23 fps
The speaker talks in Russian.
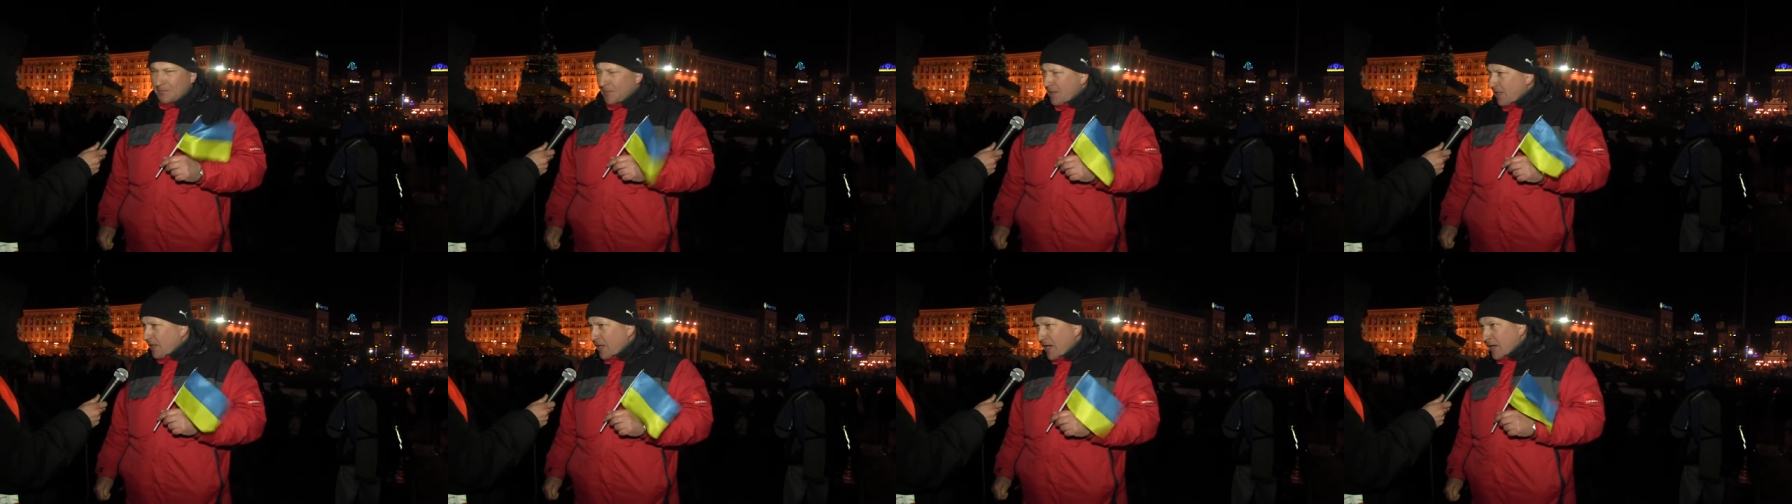
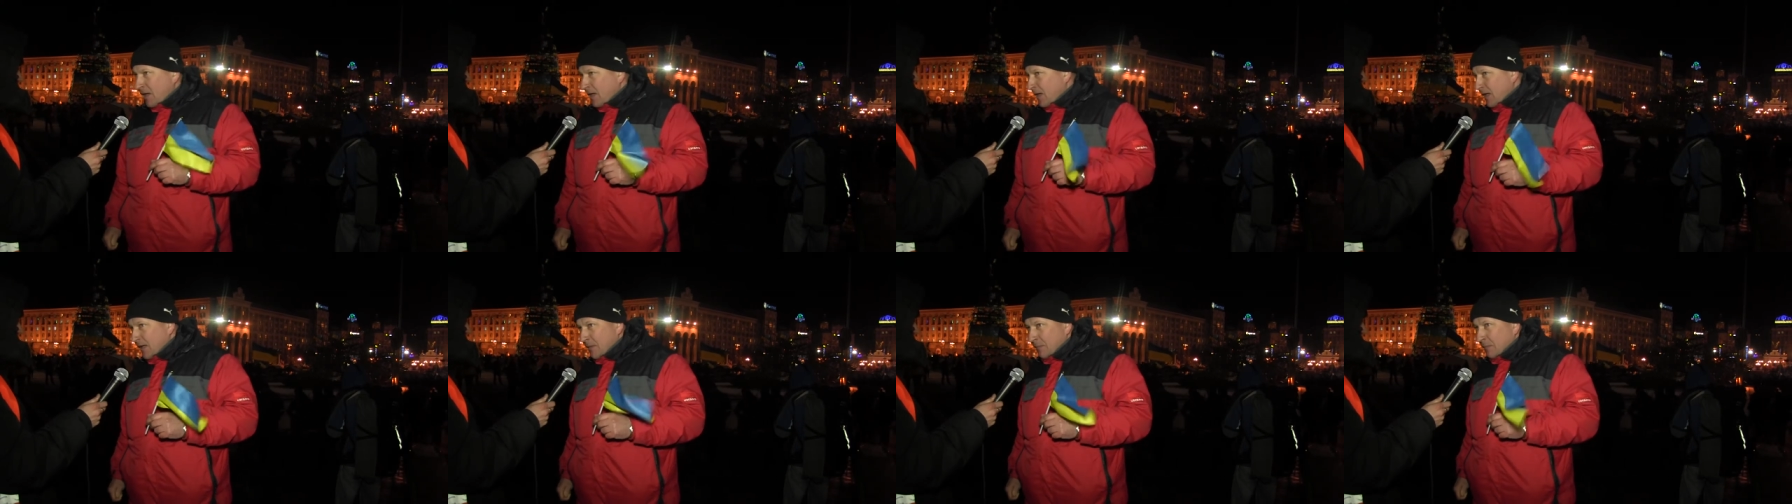
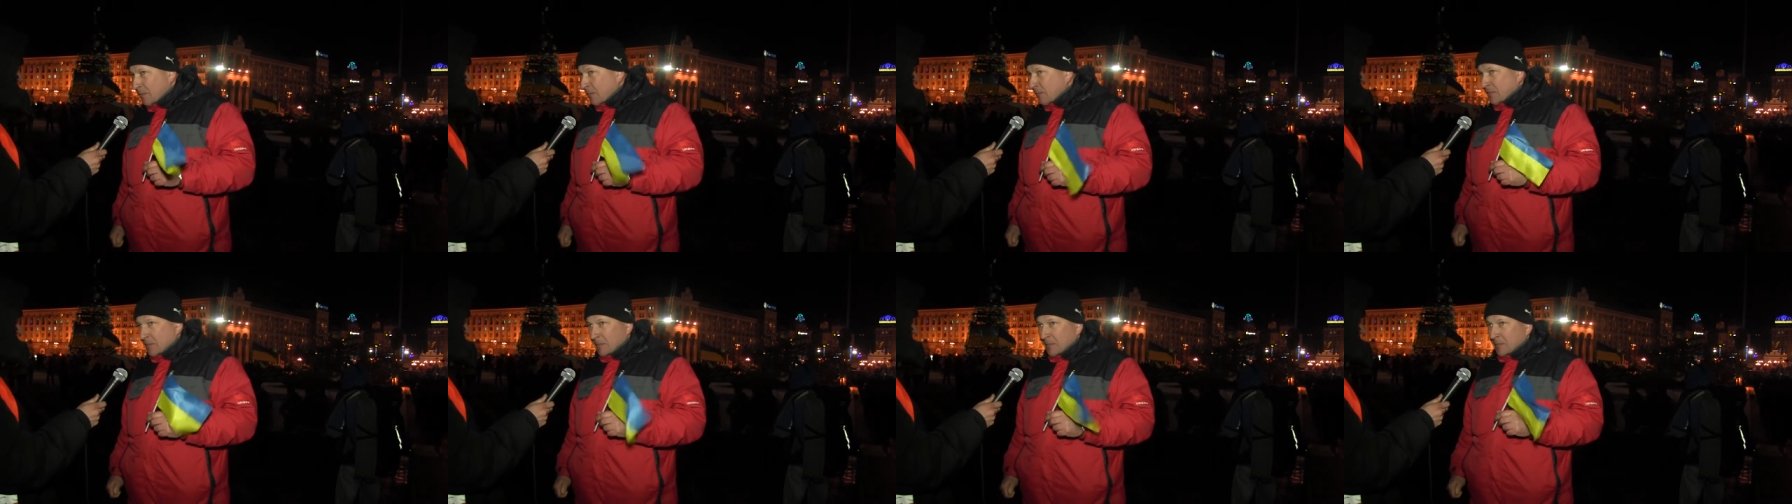не
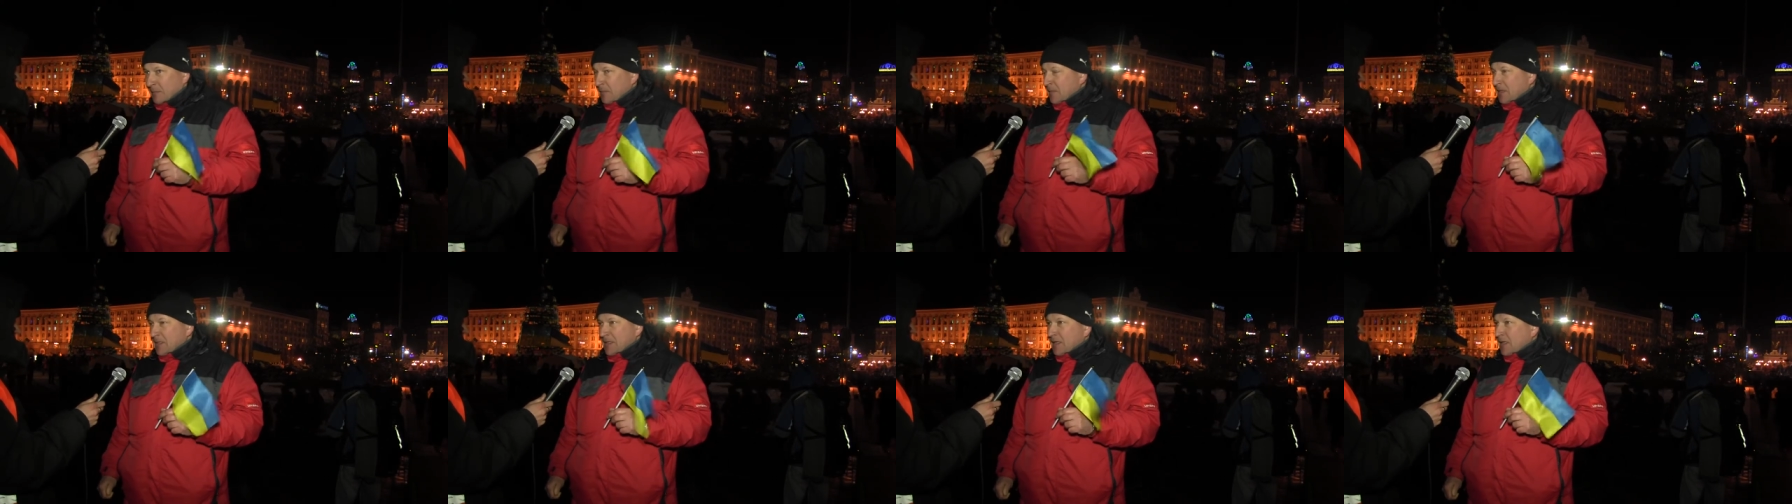
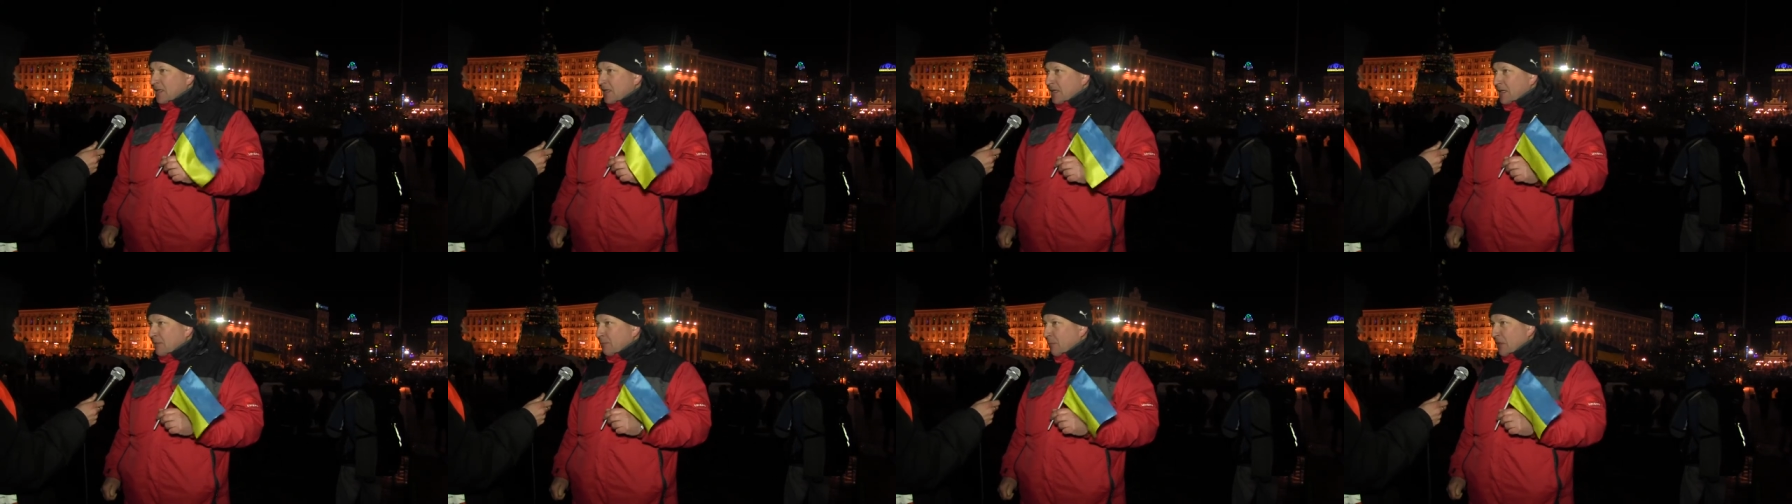
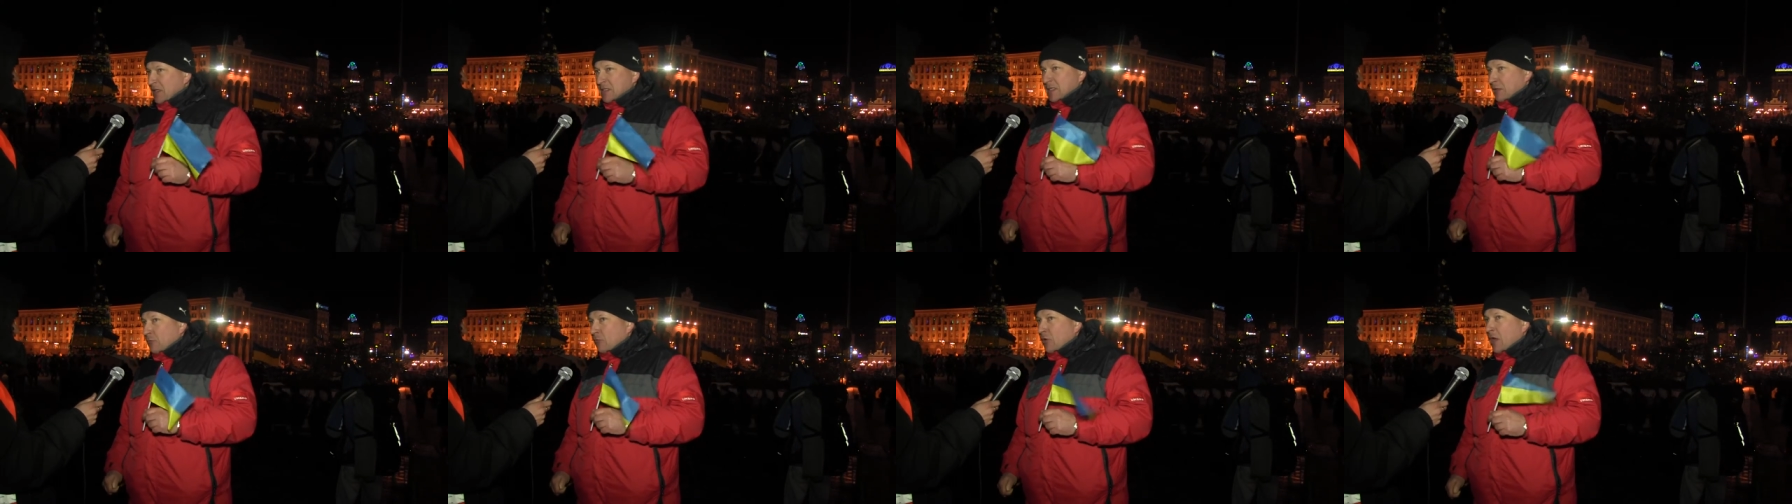э,
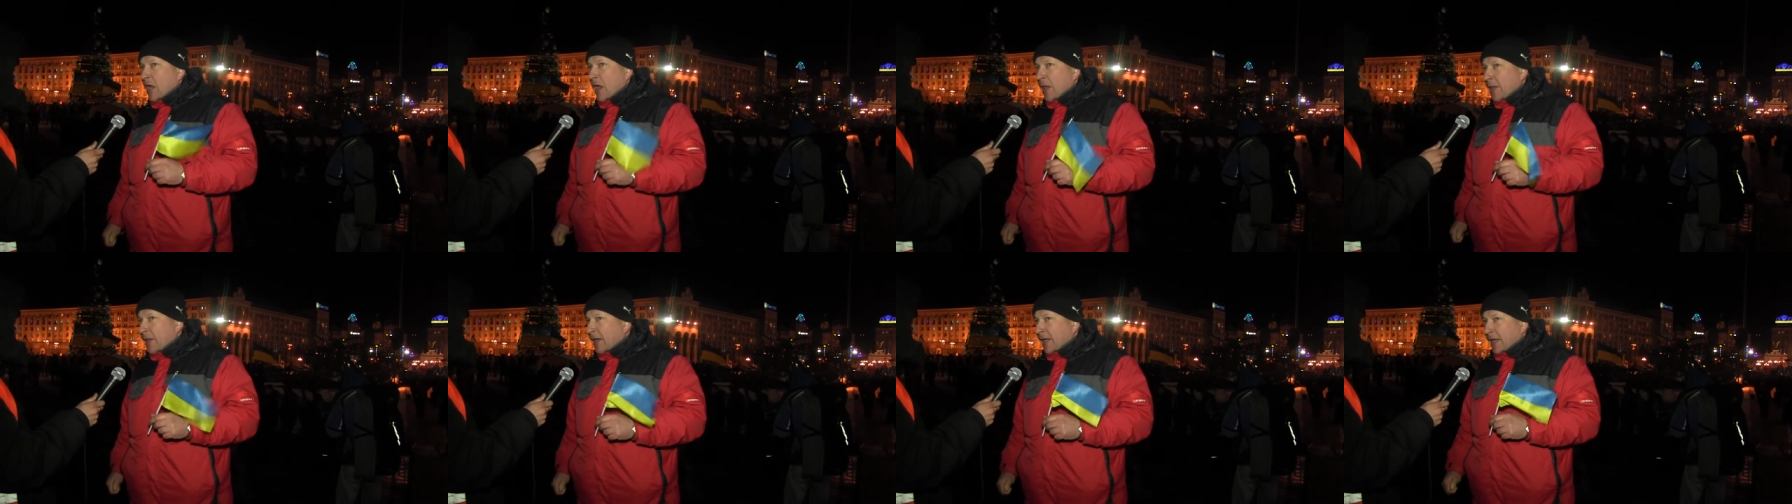
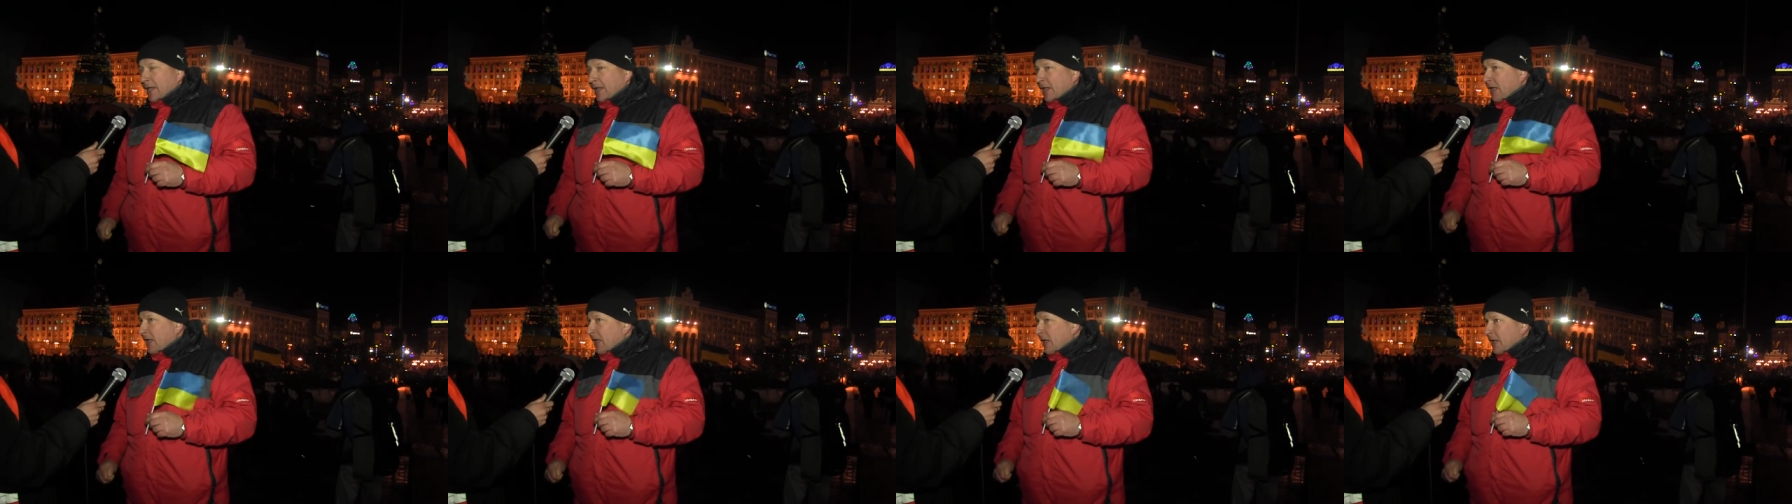представляю
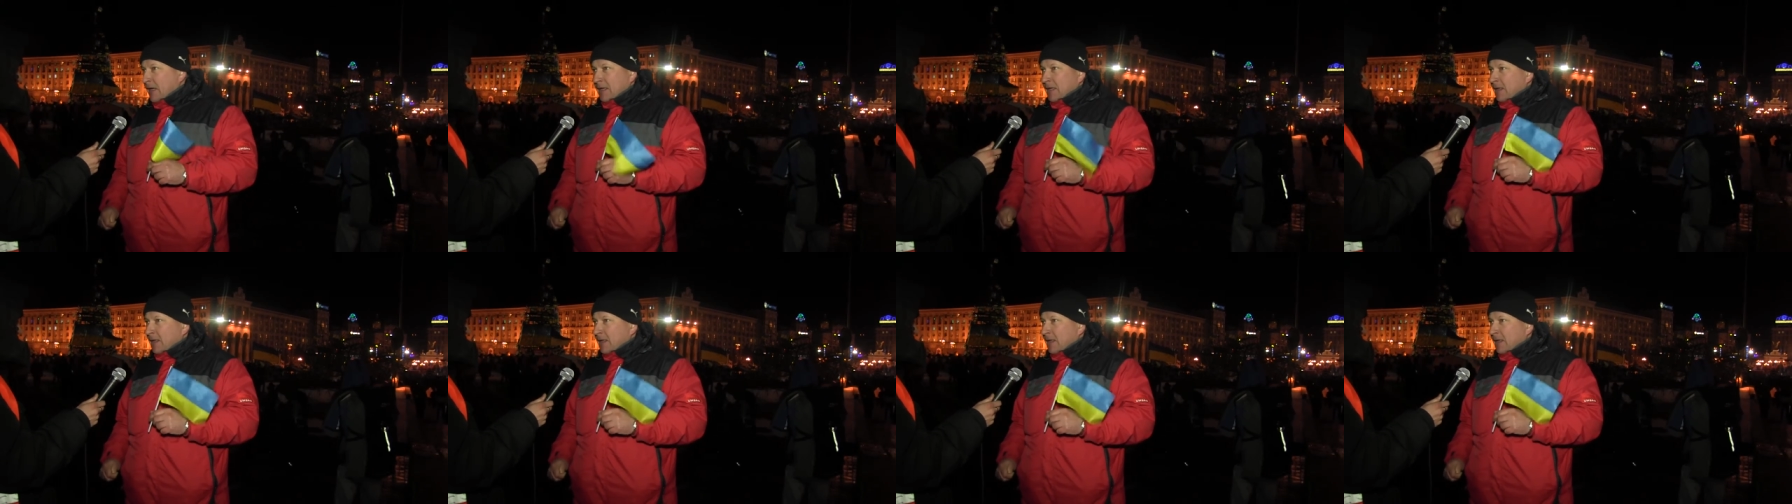никакие